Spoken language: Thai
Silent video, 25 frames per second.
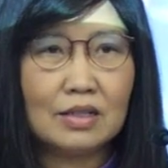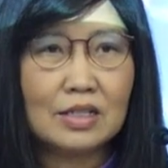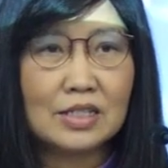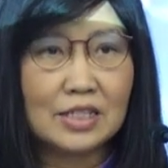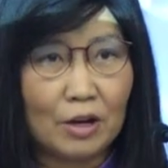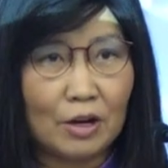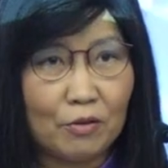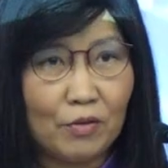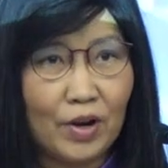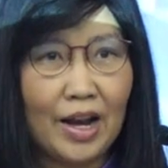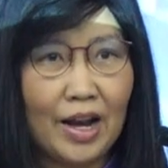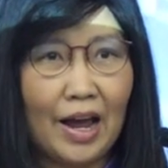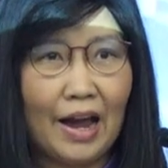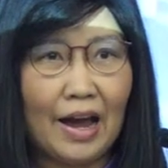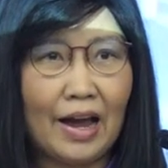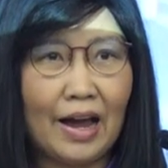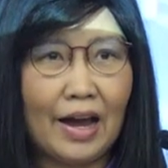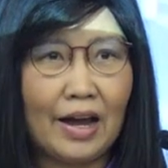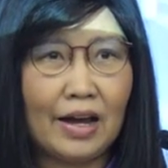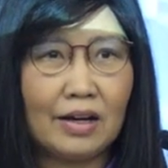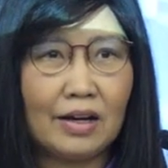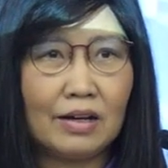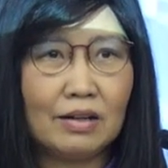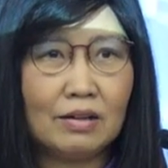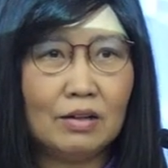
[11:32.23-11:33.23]
เสวนา
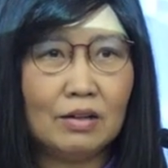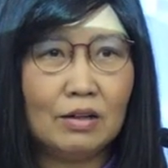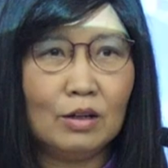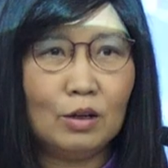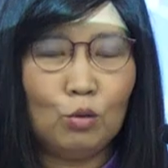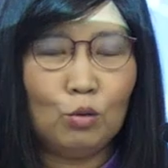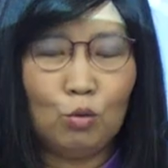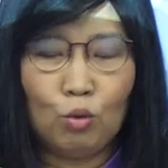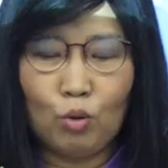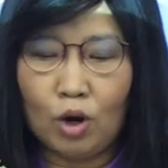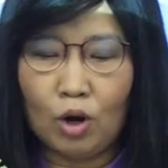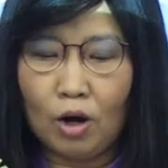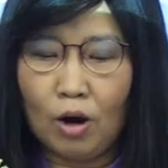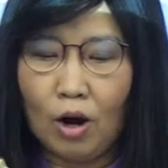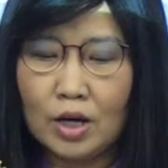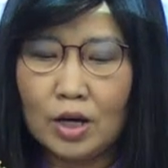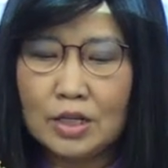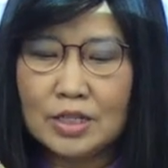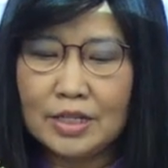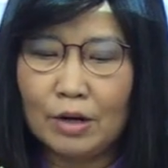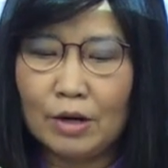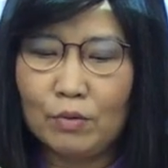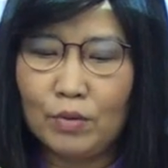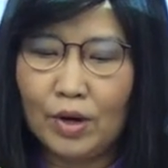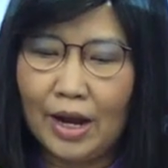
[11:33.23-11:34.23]
หัวข้อ
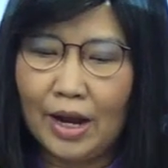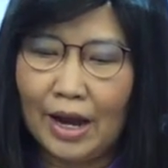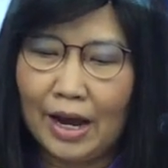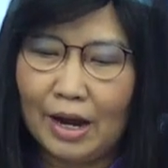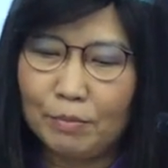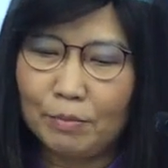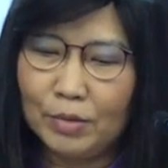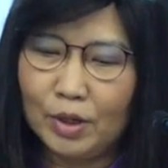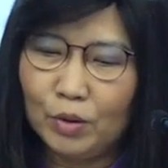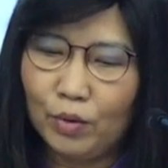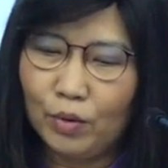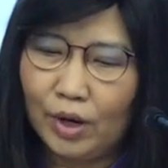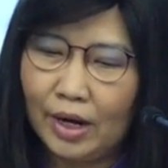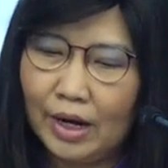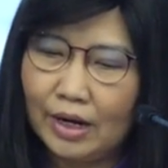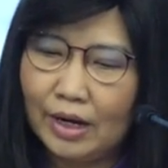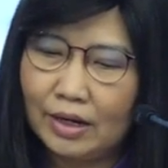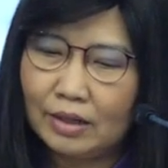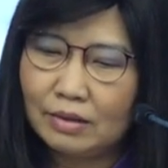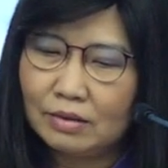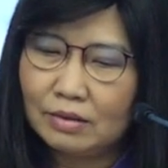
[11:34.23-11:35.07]
เสวนามีว่า